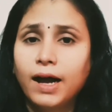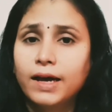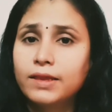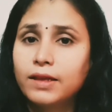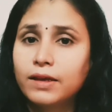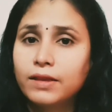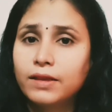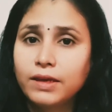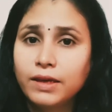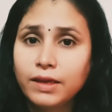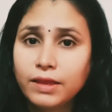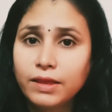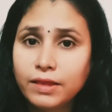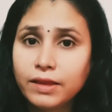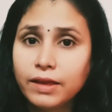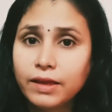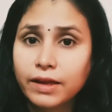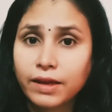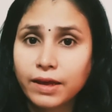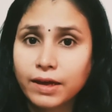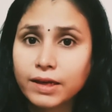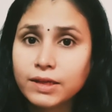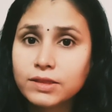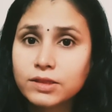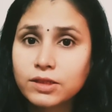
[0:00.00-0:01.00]
அதாவது
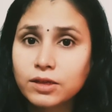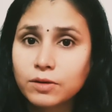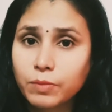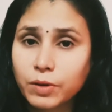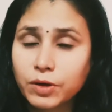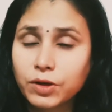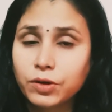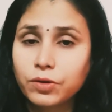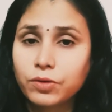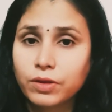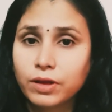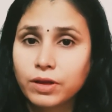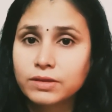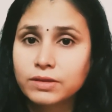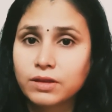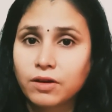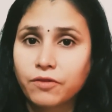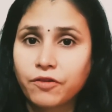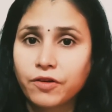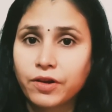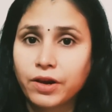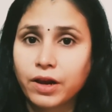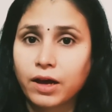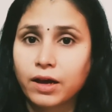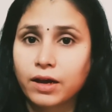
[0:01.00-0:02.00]
இந்தியன் யங்ஸ்டர் மட்டும்தான்
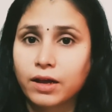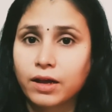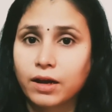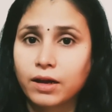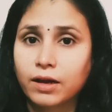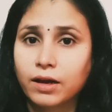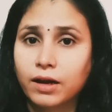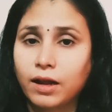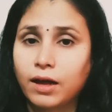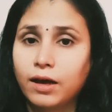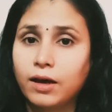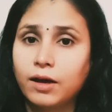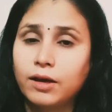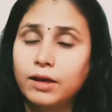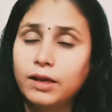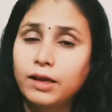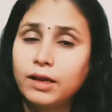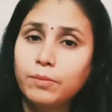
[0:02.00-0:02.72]
சஃபர் ஆகுறாங்களா